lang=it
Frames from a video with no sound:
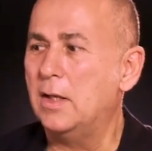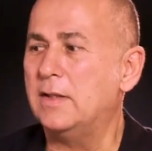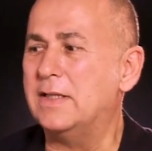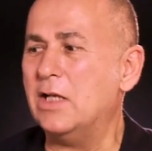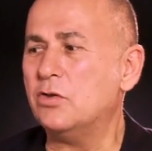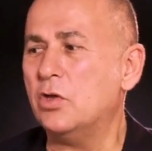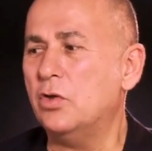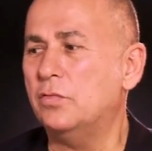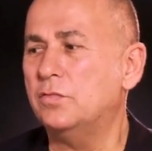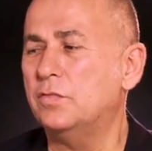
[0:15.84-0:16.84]
Intanto
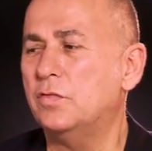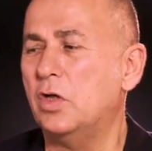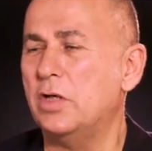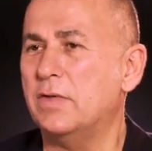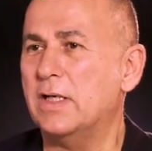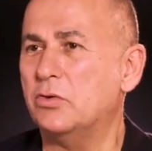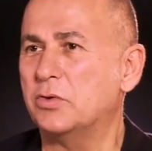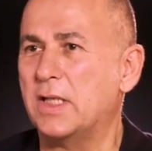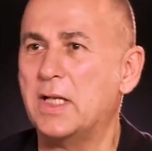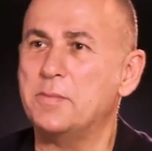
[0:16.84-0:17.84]
non volevo
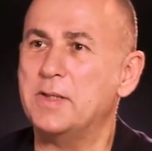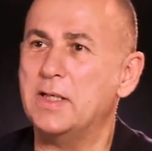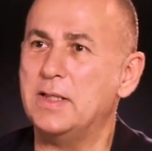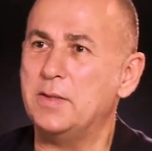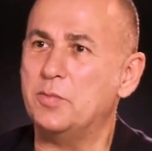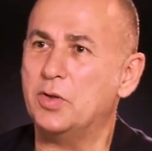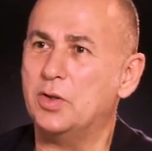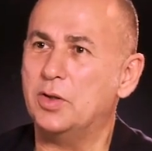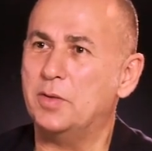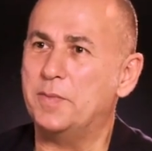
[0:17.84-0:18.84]
allontanarmi dal
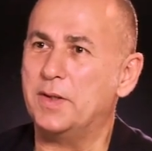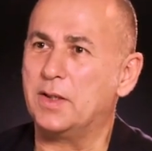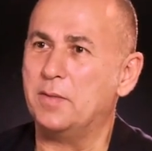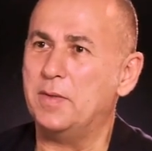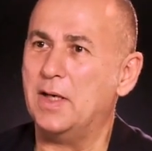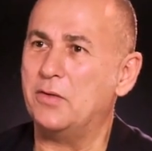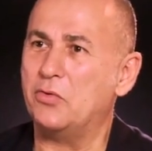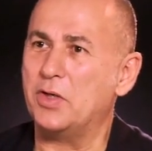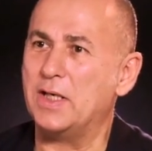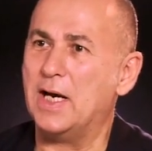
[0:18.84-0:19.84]
libro perché mi
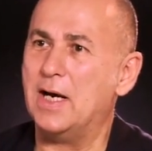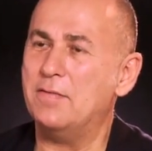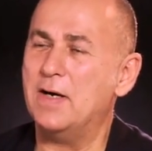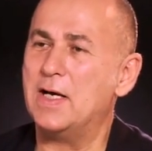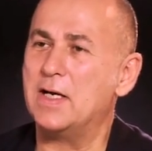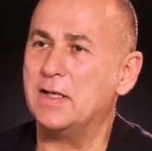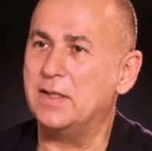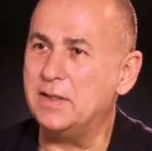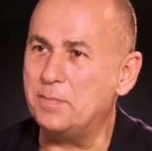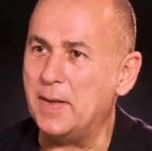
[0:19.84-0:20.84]
annoiava
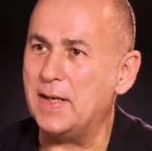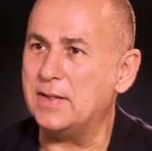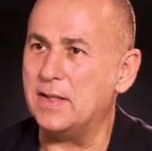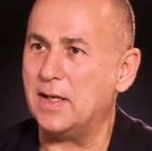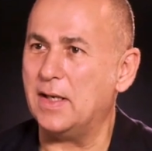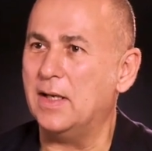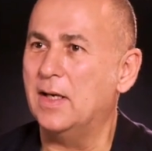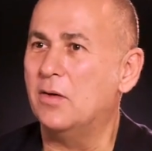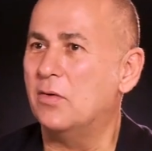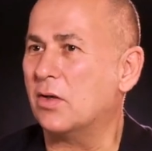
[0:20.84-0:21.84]

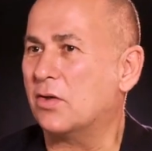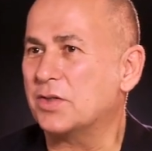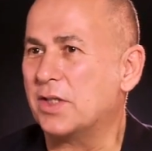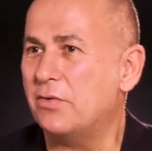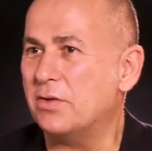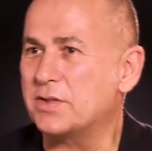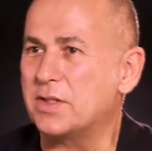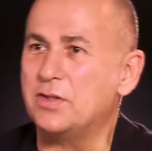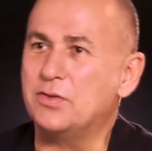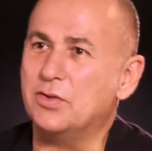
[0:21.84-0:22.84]
ripetere una cosa che avevo
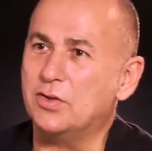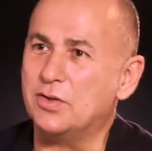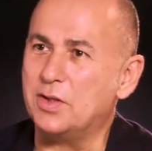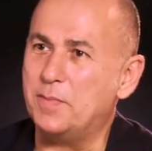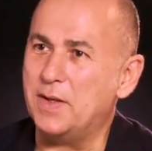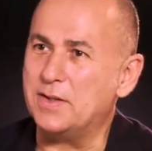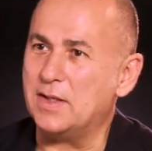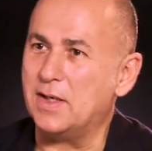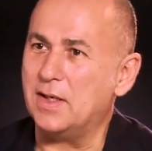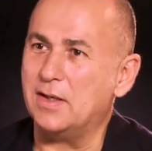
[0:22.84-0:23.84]
scritto,
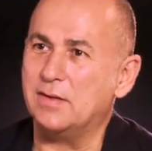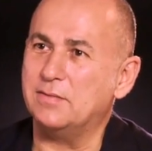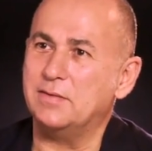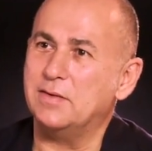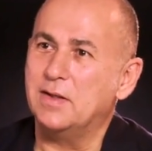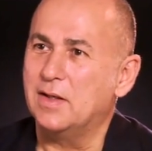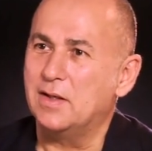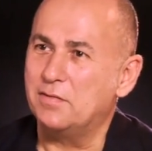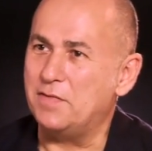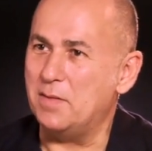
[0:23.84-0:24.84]
ripetere... Eh,
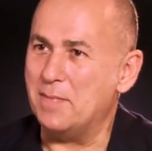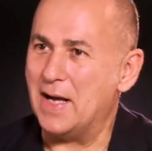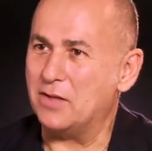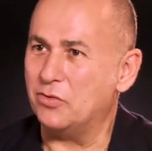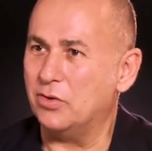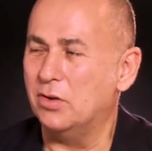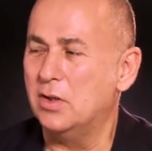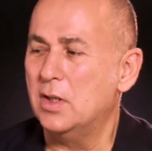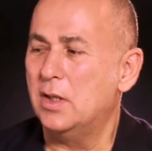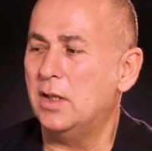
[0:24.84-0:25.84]
filmando.
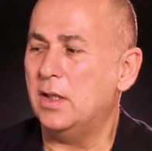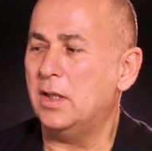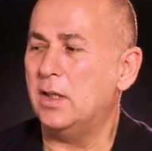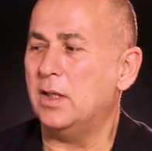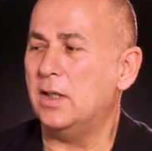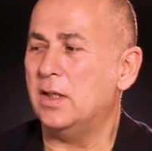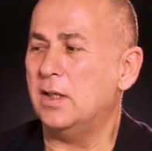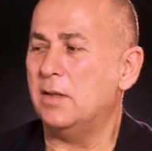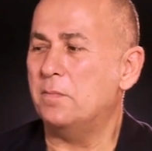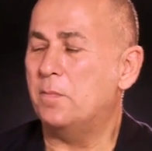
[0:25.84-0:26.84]

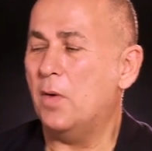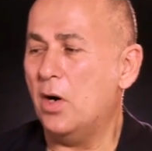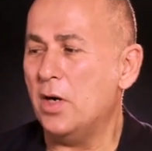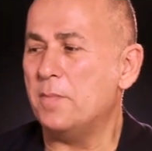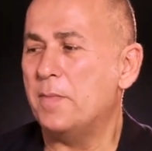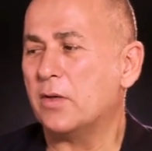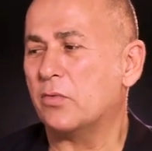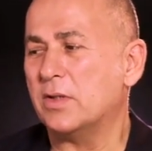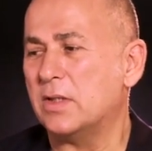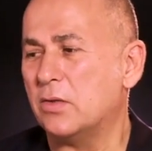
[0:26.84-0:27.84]
Eh, poi per
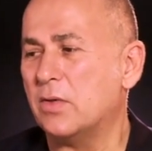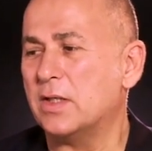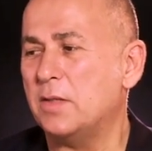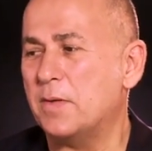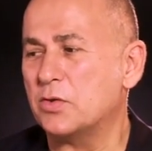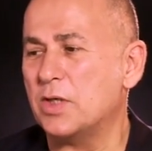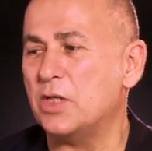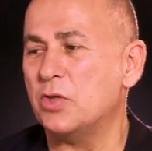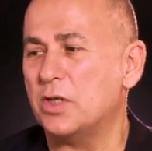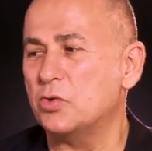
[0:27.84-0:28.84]
quanto riguarda i
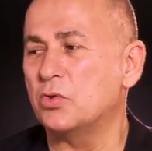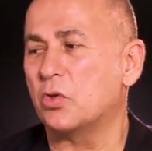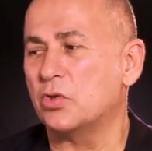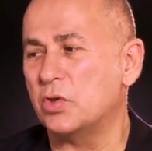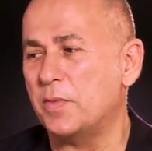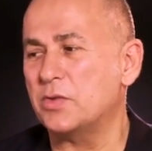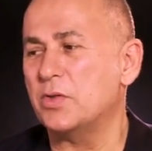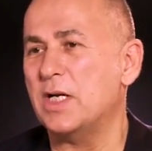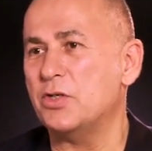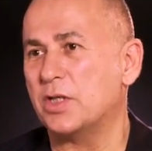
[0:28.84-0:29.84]
personaggi ho aggiunto questo
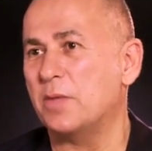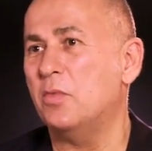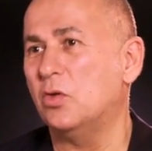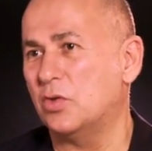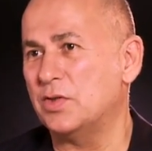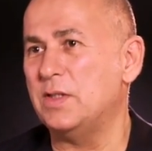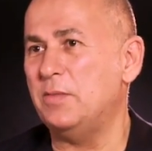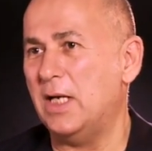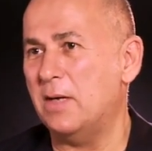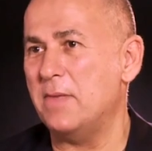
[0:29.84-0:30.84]
personaggio che è molto
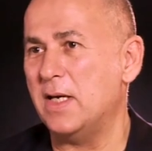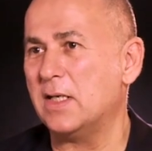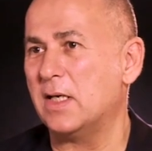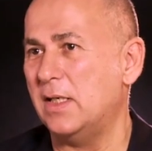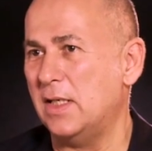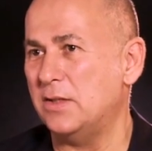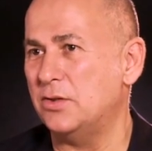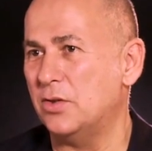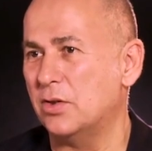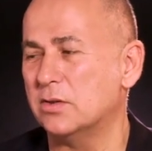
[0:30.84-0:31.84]
simile a me, che è
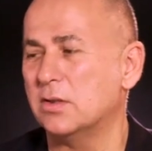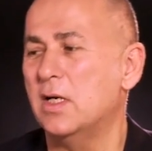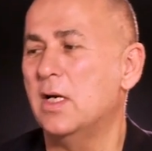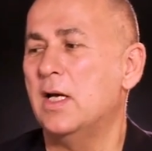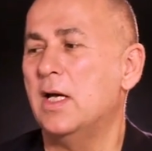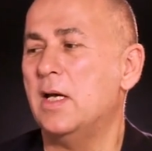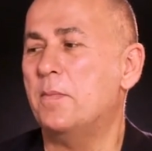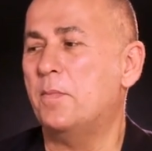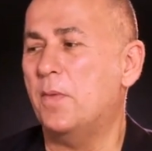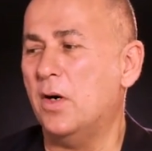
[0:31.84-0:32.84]
l'editor, e
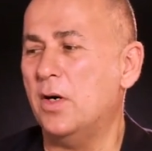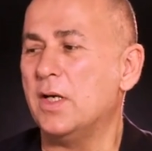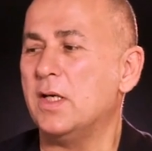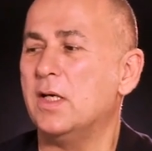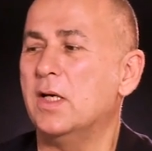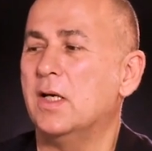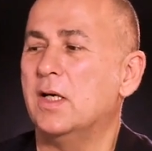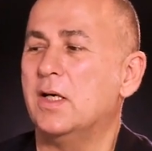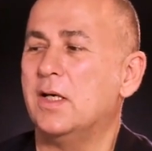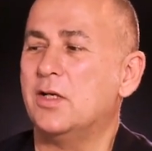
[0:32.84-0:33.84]
poi
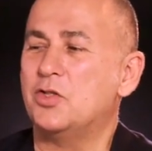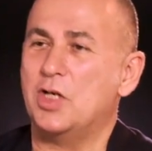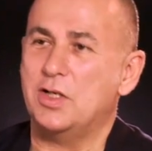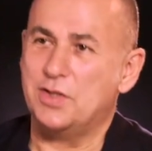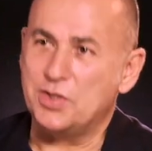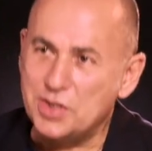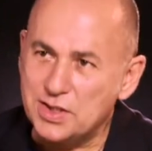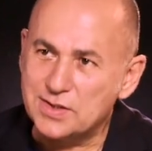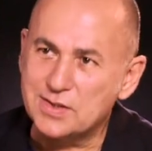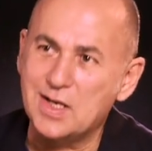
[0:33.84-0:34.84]
eh, c'è il
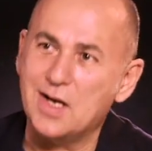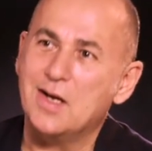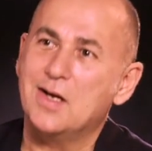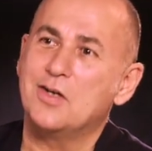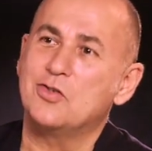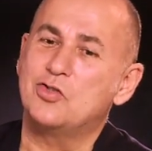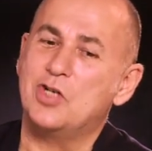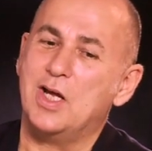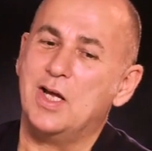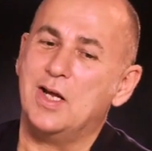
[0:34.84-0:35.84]
regista,
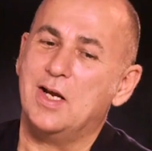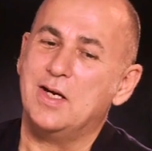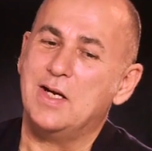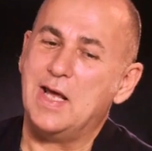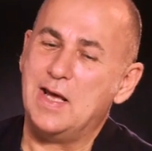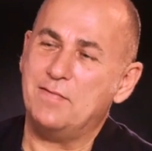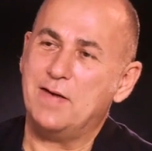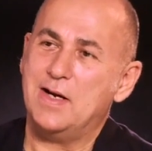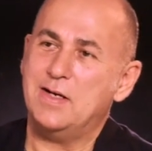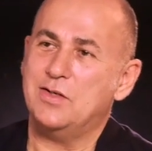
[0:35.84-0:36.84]
c'è eh,
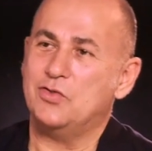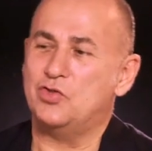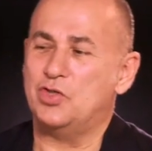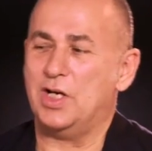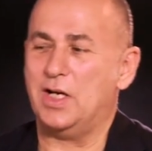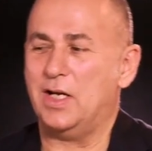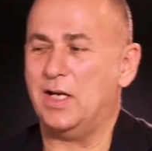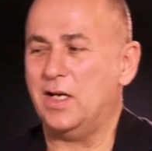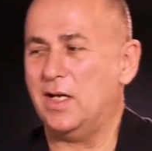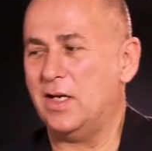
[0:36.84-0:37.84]
Neval,
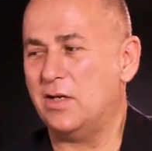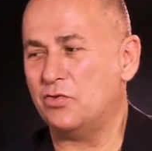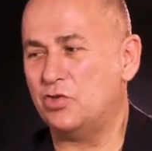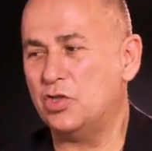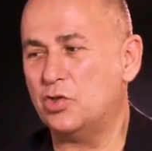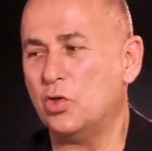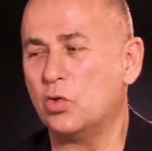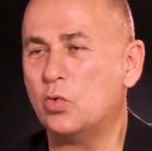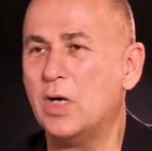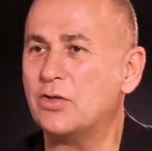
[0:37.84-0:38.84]
eh, ci
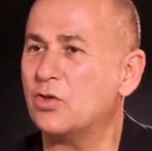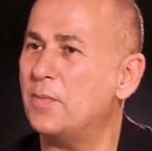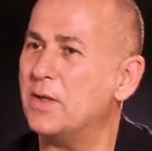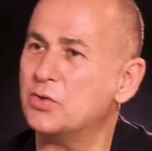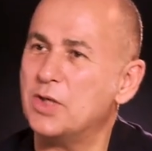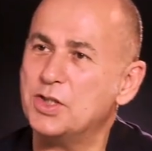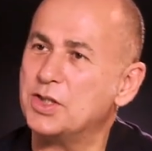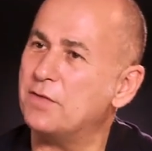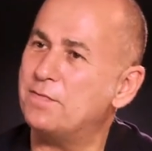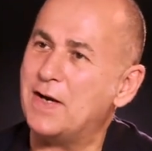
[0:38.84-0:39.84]
sono quattro
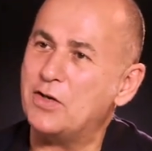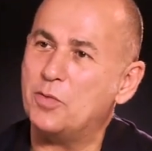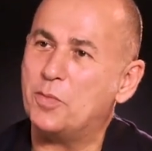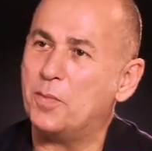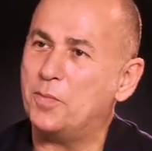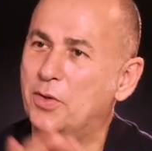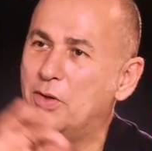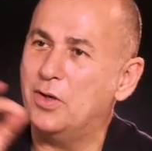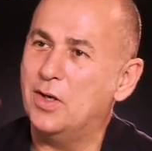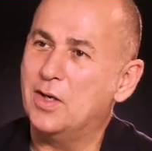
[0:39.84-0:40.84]
personaggi che fanno
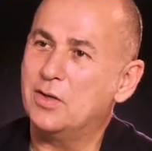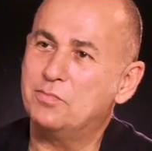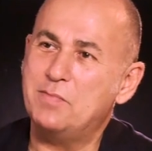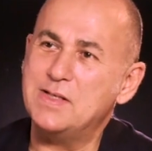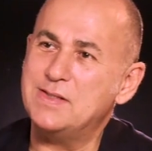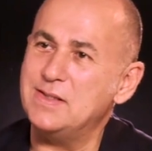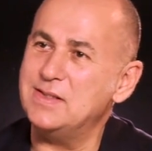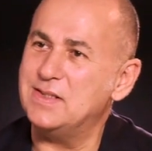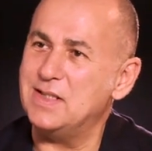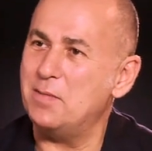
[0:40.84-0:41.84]
proprio messi
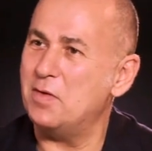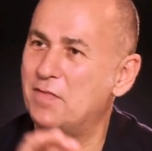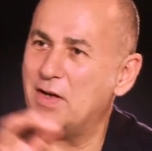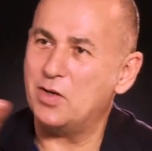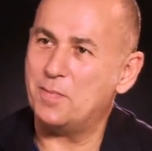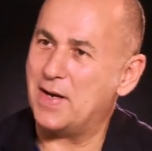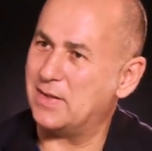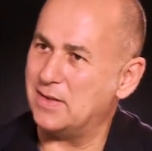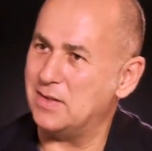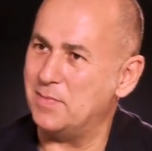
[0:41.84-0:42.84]
insieme fanno
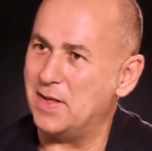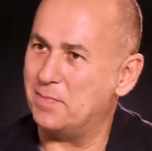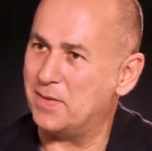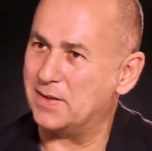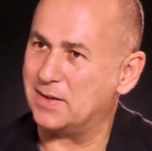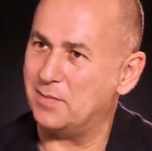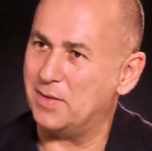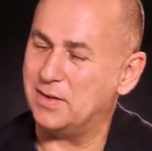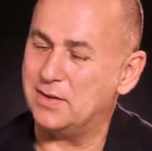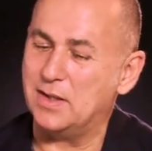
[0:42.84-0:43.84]
parte di me
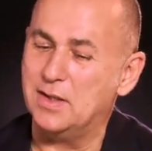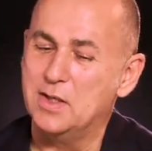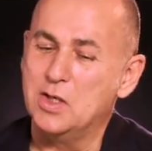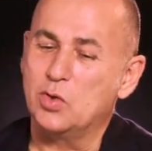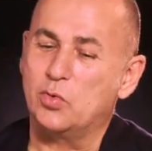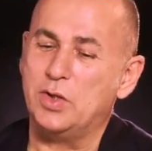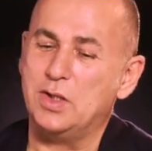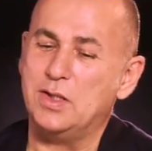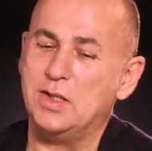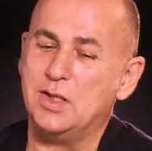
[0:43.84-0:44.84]
praticamente.
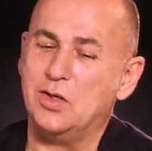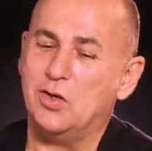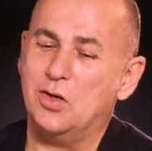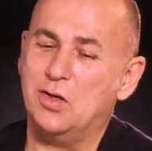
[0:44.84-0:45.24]
Quindi ho,